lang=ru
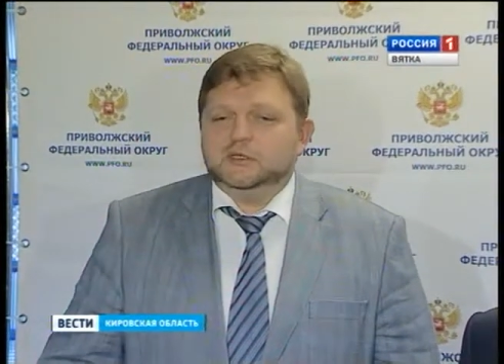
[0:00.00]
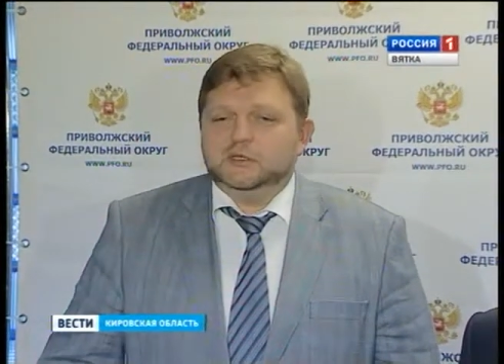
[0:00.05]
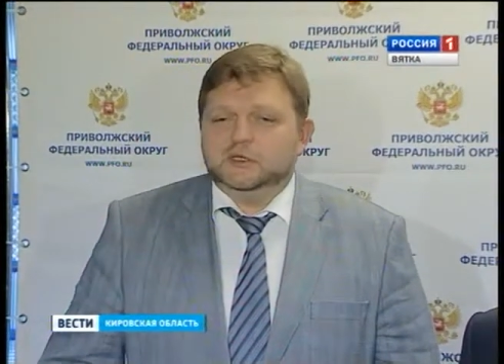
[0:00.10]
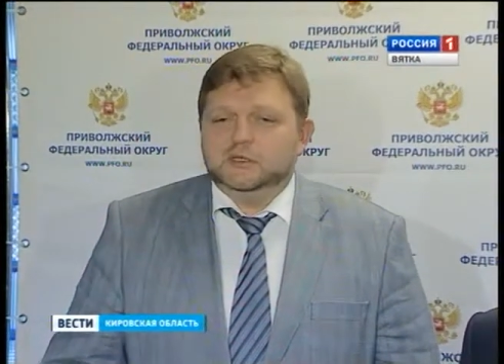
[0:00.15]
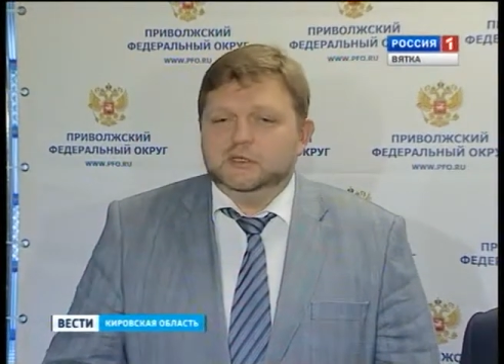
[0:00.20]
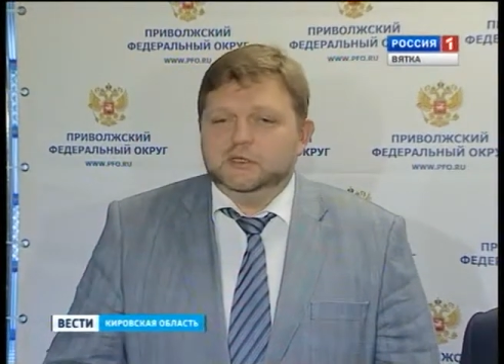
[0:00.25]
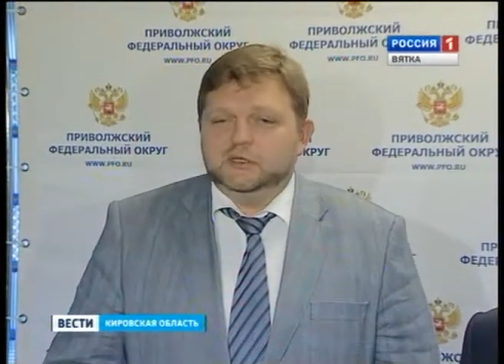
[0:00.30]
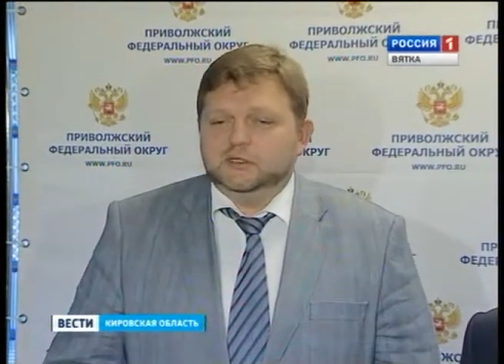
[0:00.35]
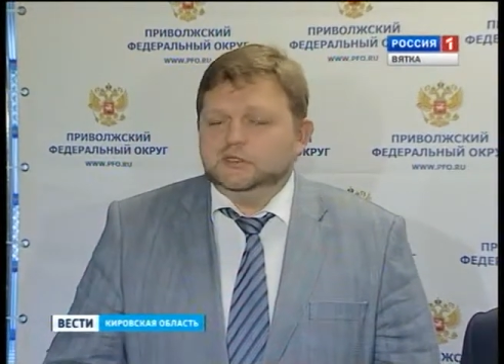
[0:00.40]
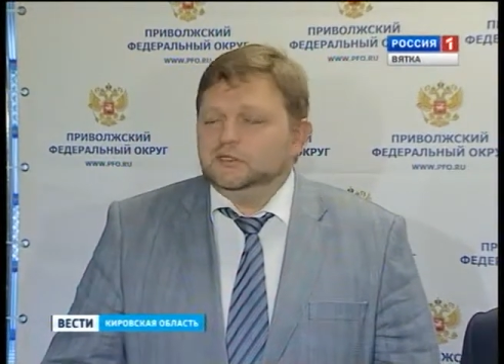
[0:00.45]

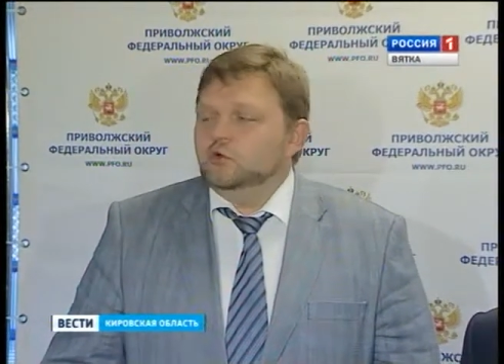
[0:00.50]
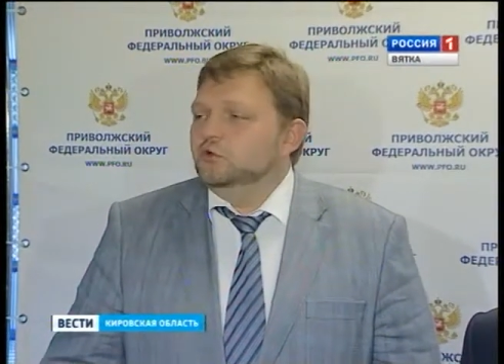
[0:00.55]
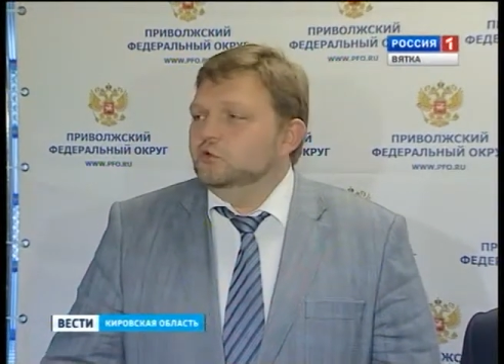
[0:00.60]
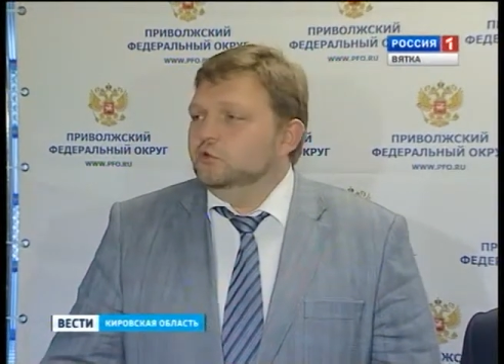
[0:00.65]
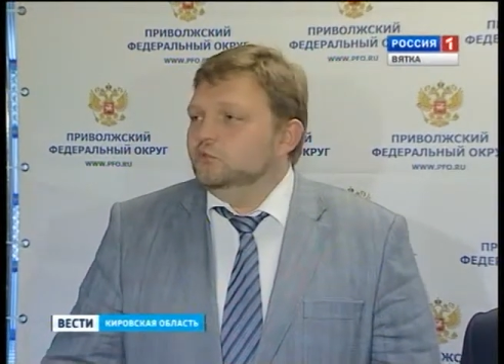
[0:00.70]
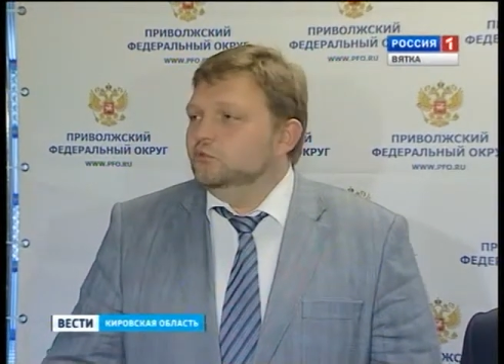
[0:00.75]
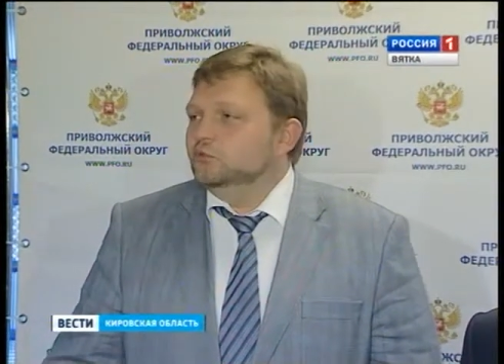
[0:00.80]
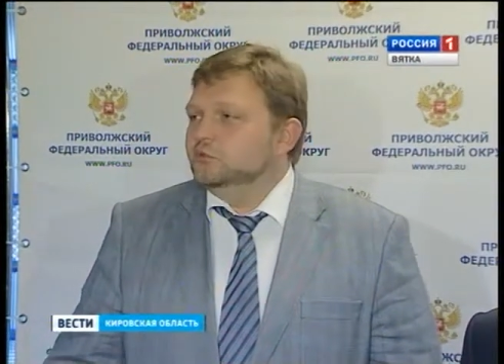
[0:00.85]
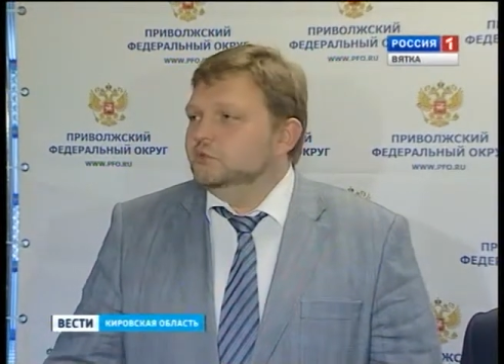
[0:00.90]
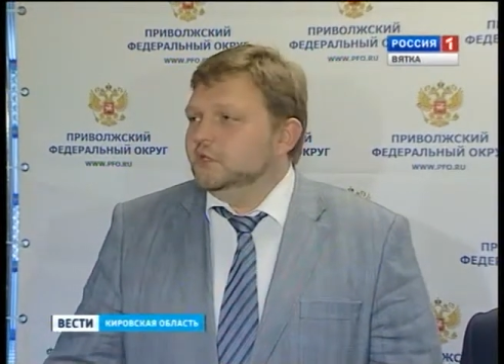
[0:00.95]
э,
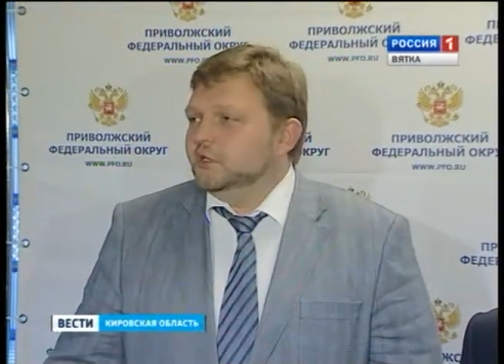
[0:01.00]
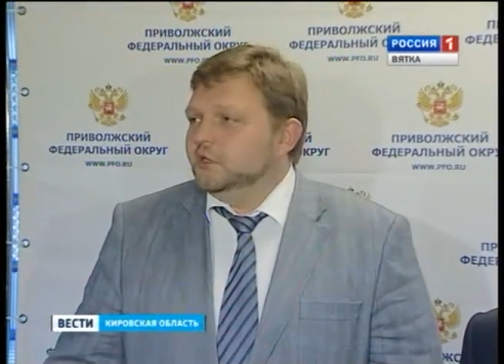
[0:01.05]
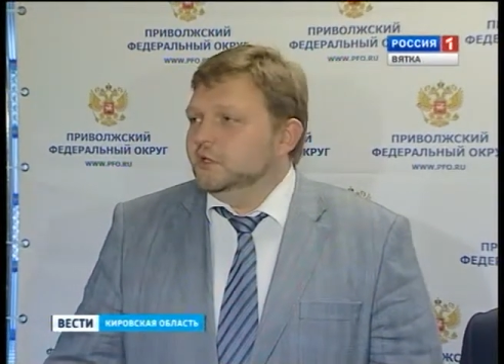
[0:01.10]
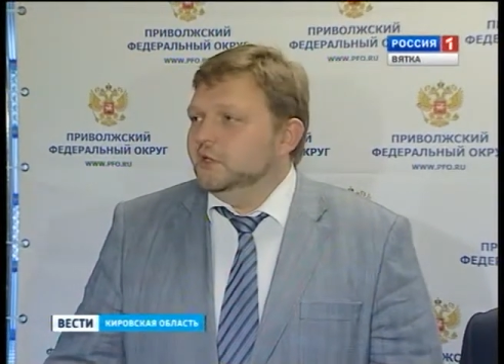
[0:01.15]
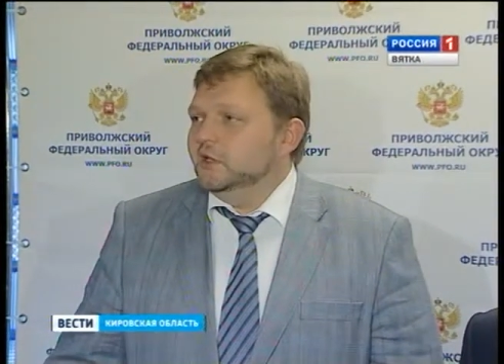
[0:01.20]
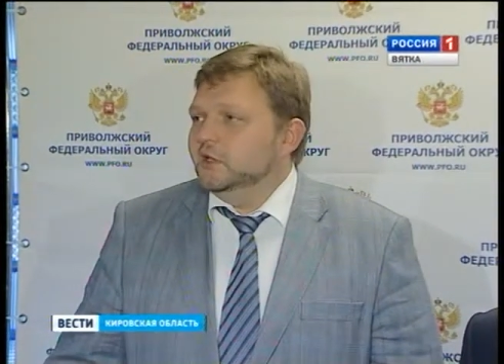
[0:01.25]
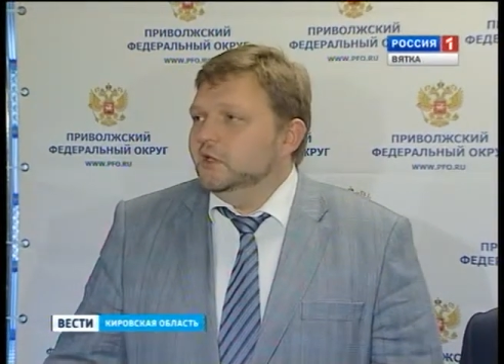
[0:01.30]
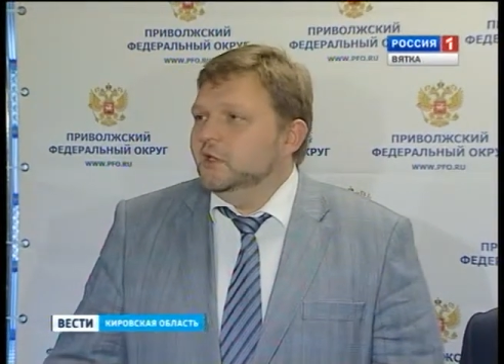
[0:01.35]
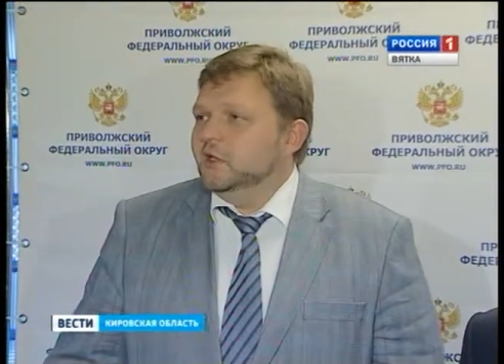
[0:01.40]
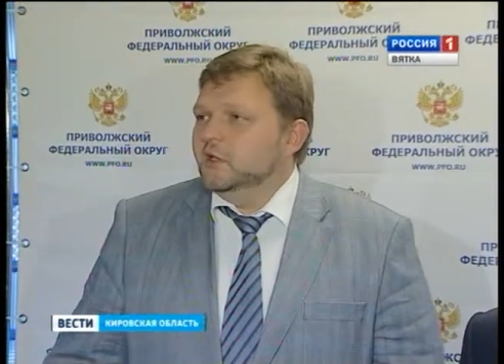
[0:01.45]
населенный пункт,
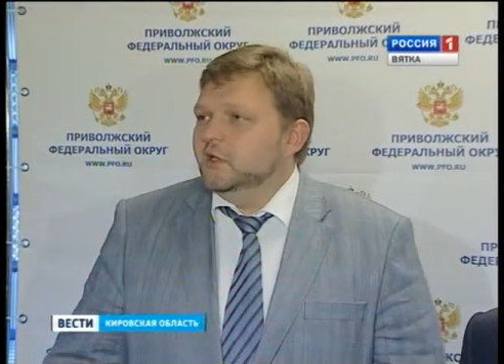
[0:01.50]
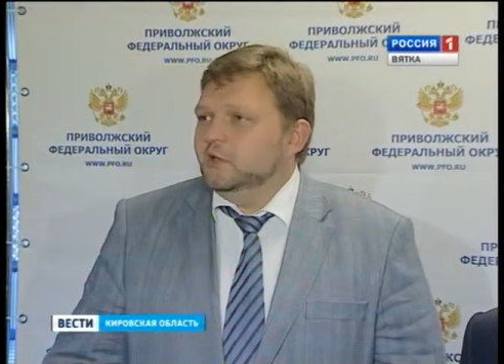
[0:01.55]
где